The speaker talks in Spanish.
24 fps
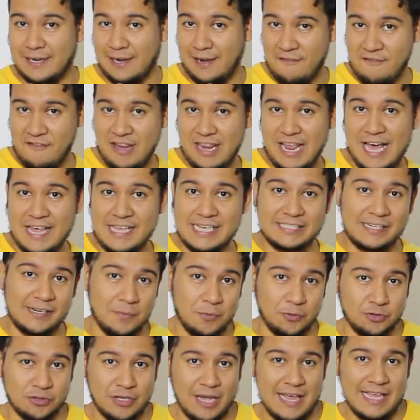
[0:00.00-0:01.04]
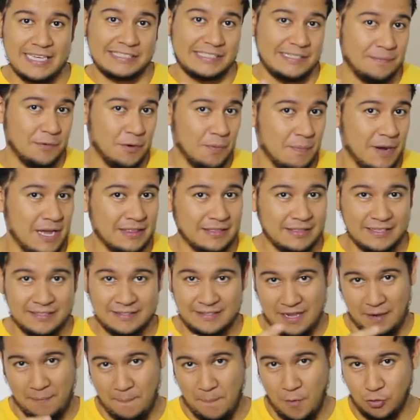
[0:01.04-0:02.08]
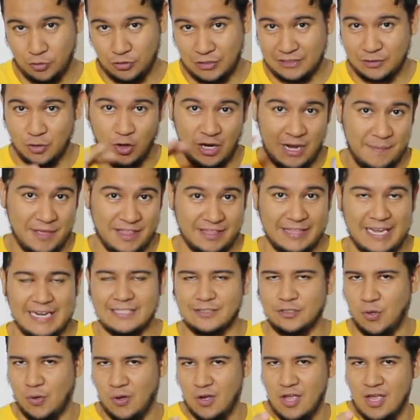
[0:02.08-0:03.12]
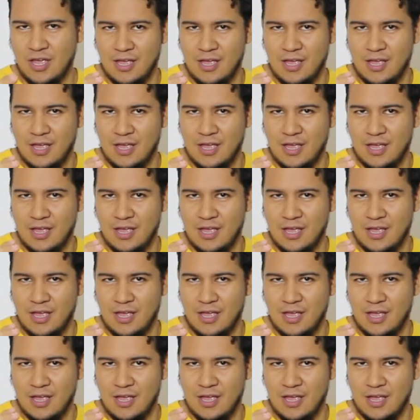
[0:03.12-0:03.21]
Refinadas, rebuscadas, rimbombantes, hermosas, ornamentales, no.